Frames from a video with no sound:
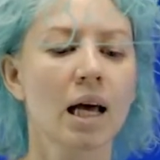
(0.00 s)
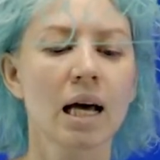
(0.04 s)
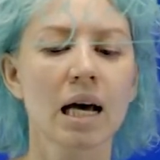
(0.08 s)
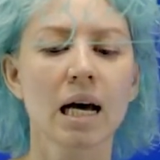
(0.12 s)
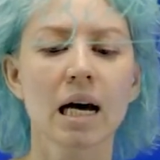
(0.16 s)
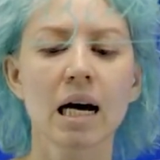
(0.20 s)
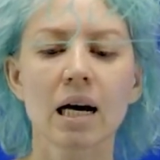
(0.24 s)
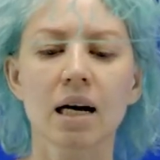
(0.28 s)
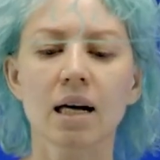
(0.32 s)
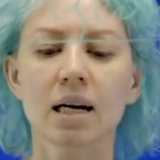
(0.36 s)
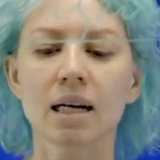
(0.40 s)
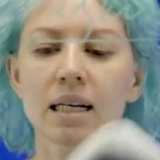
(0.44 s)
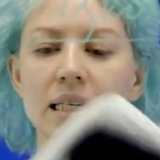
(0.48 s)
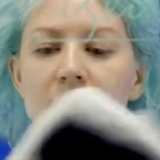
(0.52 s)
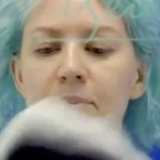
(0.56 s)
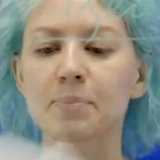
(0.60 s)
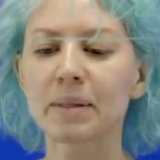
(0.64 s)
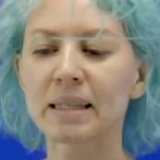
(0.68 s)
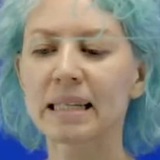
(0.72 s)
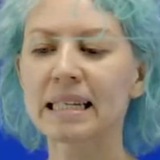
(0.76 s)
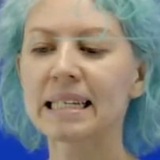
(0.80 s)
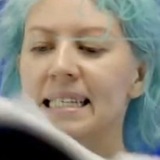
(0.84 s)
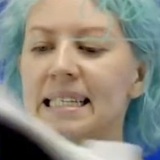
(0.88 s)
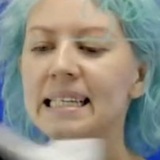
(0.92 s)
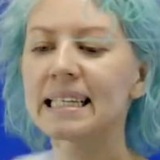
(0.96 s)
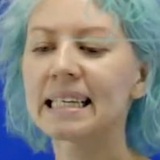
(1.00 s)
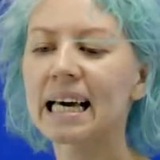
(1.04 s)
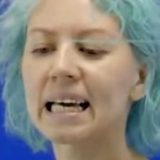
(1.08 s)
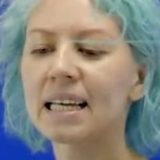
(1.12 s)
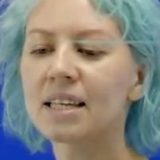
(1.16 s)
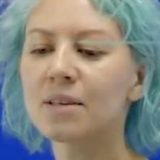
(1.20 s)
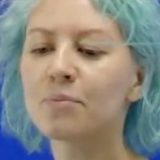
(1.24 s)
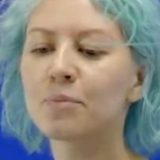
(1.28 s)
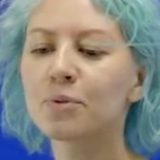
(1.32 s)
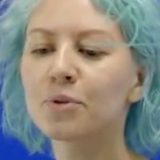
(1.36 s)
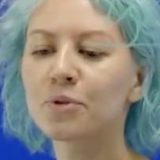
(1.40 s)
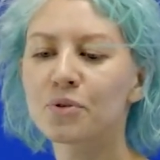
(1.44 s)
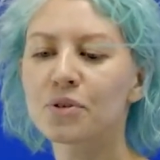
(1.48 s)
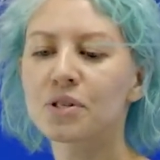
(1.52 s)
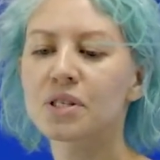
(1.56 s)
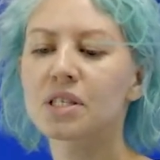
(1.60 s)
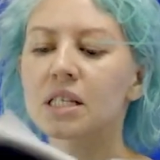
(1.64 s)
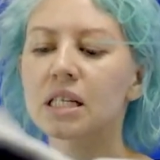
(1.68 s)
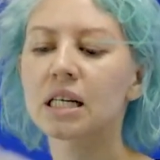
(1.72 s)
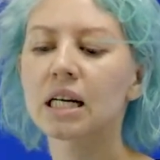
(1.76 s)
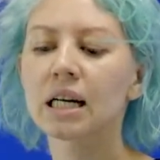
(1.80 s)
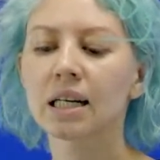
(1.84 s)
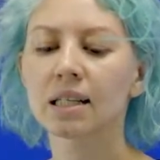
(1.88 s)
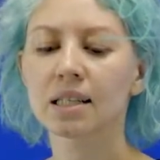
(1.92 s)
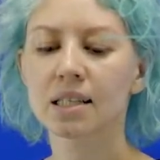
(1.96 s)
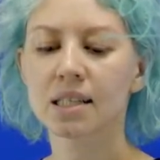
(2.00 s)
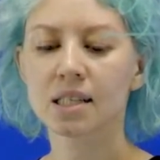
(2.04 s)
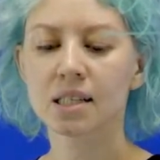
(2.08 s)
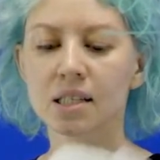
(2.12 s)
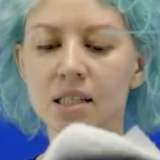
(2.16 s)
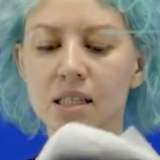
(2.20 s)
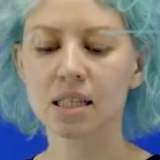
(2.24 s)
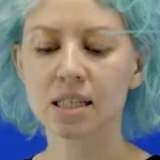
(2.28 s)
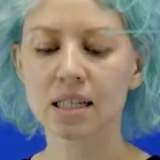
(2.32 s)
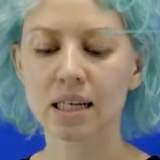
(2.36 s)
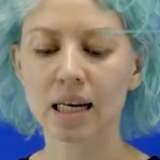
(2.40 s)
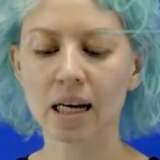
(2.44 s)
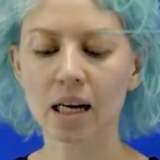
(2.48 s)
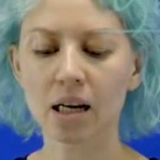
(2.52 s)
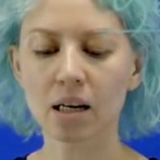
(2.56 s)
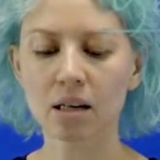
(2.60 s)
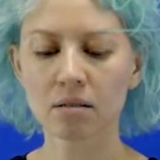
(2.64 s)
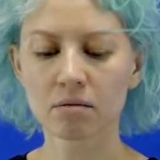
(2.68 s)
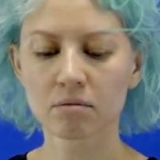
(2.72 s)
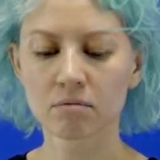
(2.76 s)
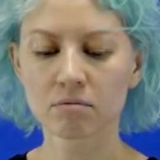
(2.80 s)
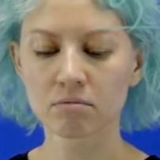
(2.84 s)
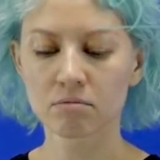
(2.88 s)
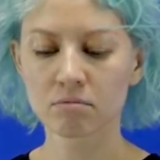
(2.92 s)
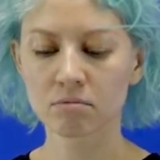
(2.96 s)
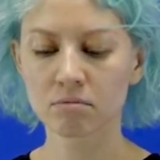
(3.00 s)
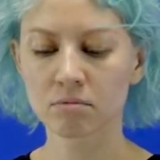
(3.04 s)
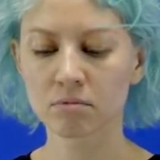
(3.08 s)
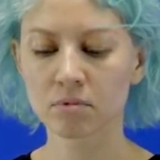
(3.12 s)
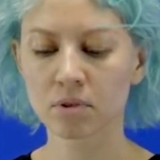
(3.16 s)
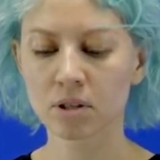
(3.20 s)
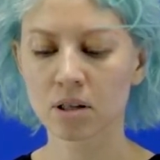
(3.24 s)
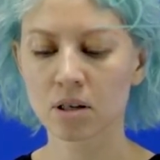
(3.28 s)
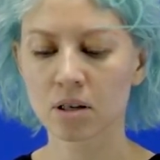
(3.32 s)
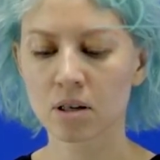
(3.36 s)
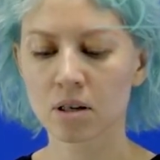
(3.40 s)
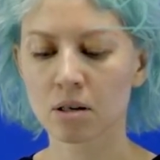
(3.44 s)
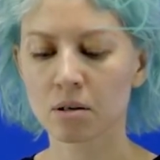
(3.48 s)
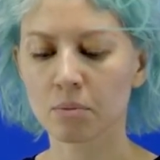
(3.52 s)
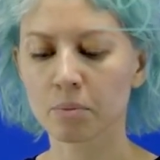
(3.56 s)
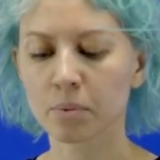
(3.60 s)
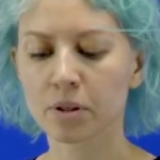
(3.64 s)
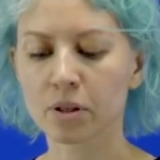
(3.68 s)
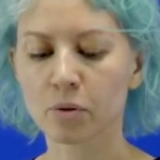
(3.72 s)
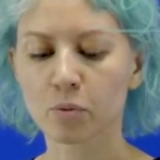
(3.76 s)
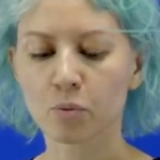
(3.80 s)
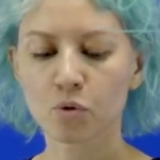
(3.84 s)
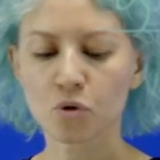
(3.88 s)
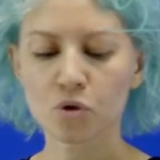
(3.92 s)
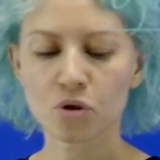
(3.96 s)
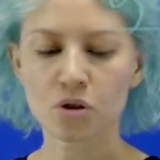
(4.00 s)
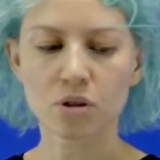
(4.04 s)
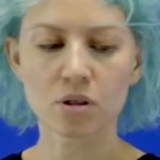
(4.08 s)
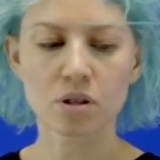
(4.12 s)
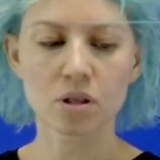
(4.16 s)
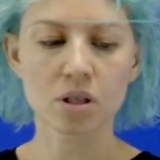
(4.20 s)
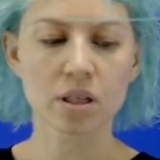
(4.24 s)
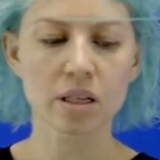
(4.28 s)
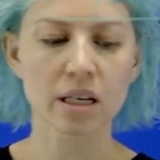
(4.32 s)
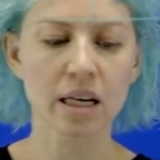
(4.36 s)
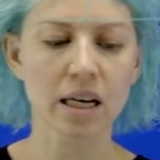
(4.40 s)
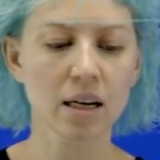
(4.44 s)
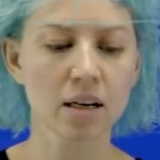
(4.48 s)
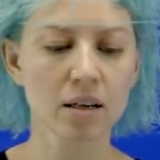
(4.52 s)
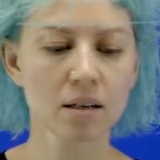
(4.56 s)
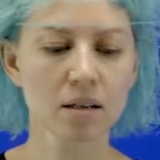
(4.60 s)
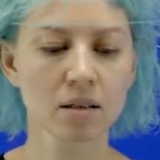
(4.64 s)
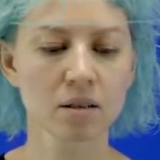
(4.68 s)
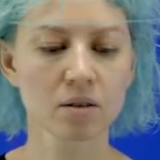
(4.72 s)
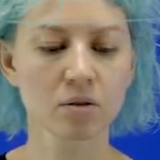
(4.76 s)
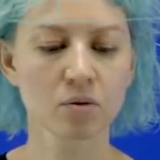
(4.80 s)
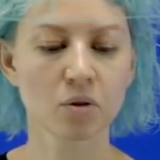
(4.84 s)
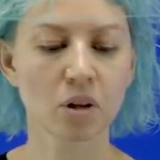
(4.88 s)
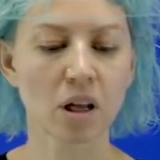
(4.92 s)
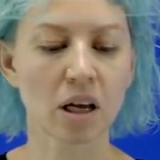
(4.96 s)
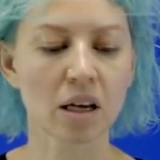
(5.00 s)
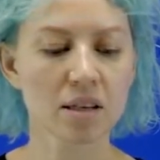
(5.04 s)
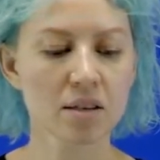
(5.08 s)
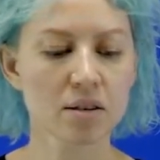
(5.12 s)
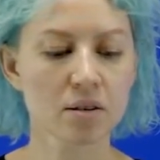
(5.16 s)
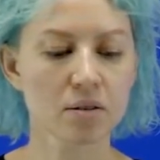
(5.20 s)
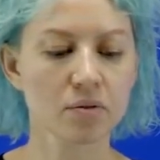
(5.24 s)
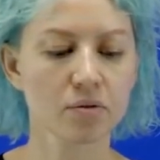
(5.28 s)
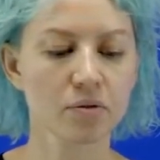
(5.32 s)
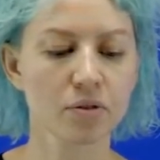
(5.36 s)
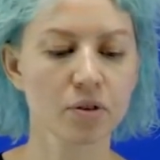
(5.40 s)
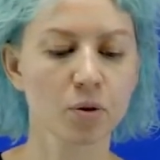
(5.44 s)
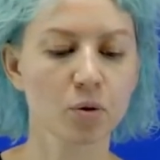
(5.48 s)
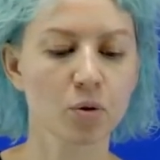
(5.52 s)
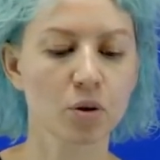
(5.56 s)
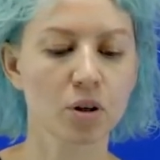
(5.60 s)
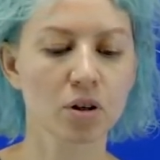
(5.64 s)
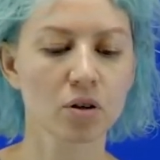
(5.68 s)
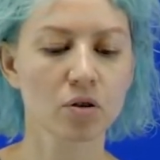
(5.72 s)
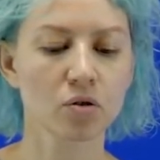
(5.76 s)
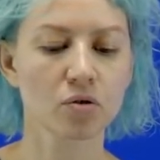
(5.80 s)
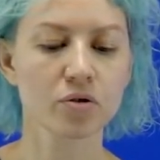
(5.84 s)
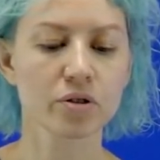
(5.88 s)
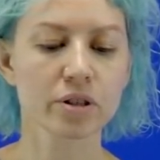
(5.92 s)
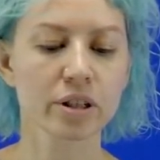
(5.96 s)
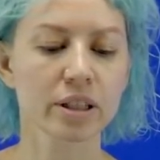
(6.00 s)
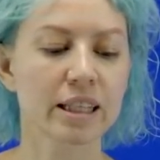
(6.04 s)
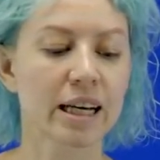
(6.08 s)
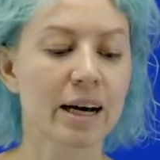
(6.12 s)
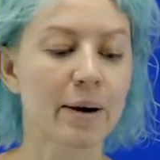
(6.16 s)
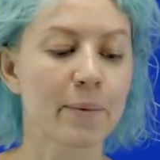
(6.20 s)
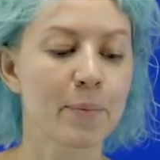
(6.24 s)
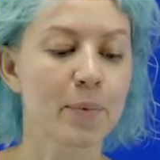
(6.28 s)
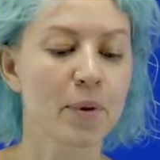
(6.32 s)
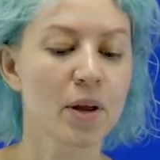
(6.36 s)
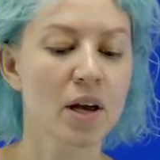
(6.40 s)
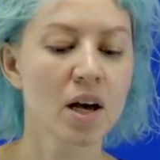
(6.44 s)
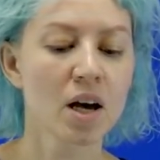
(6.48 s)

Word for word: А, смотрите, я не буду стирать цель, потому что цель у нас фигурирует всегда.